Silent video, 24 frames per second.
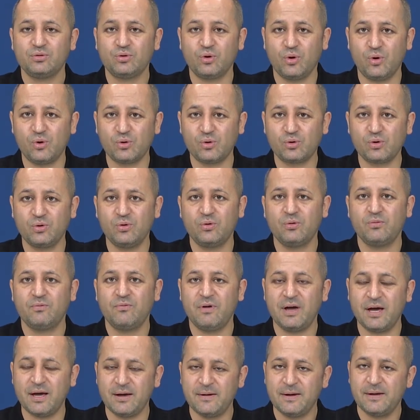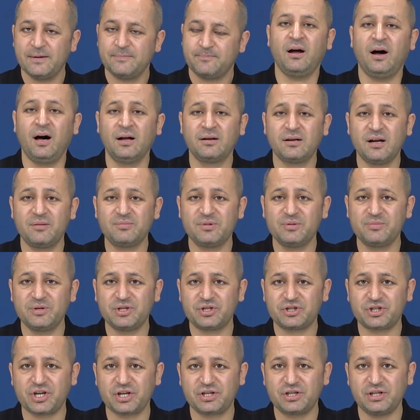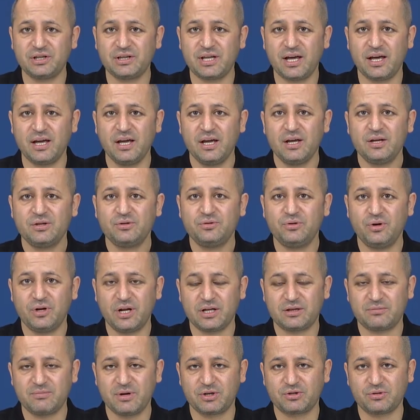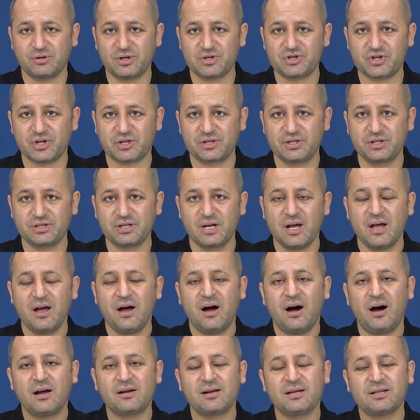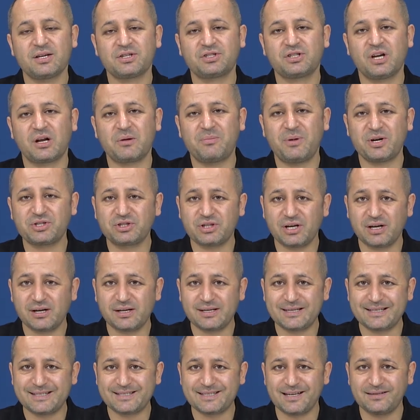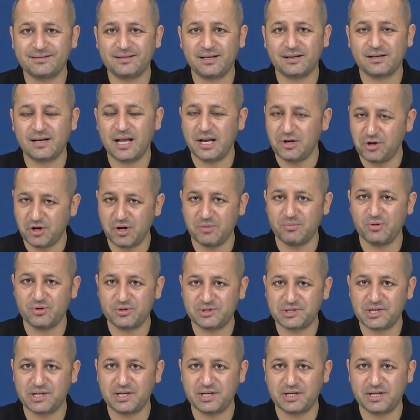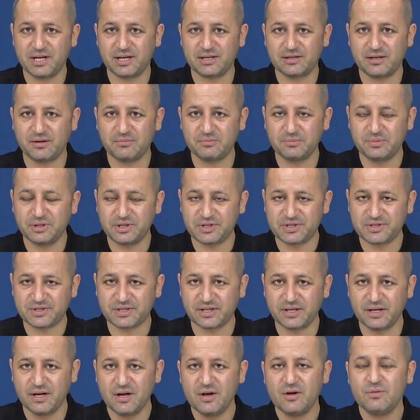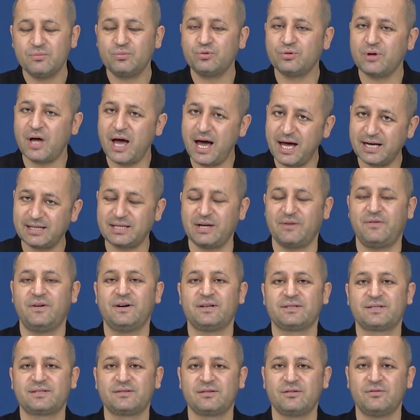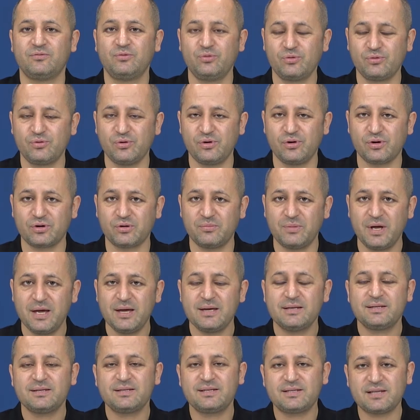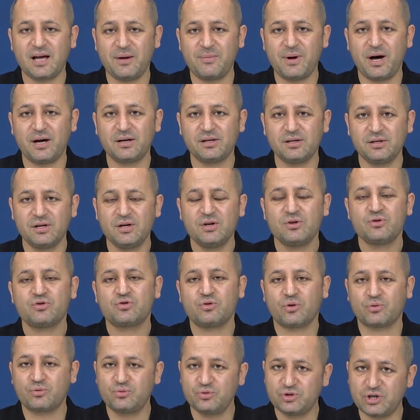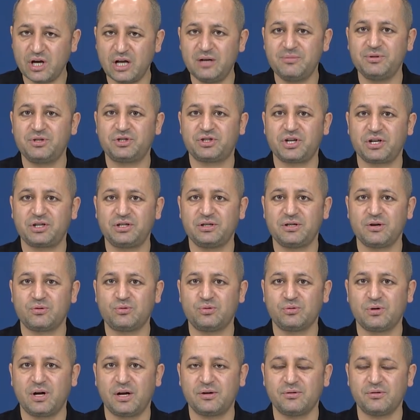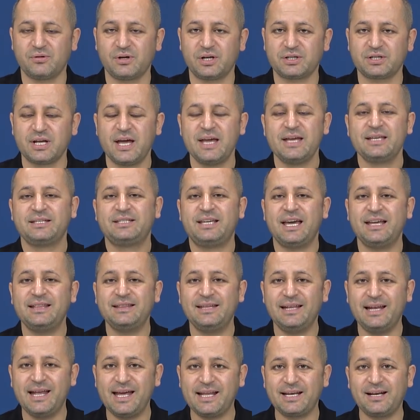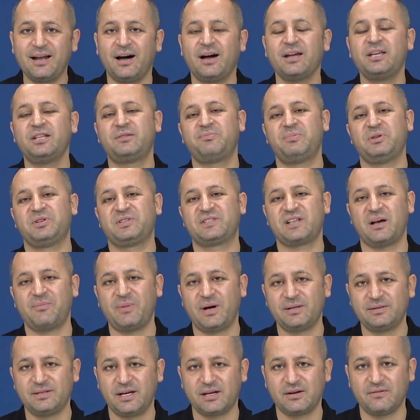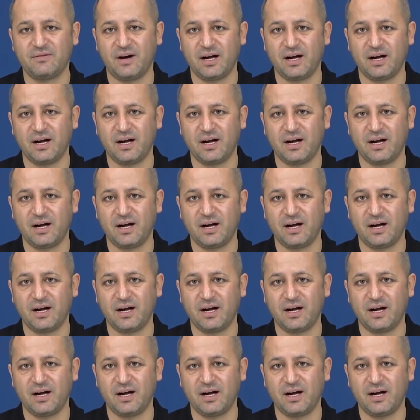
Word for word: doğru ve anlamlı bir şekilde yönetmek olacaktır. Arkadaşlar başarılı insanların en önemli özelliklerinden birisi bunu her defasında vurguluyorum. Zamanı çok güzel bir şekilde kullanıyorlar. Kendilerine ait bir zamanları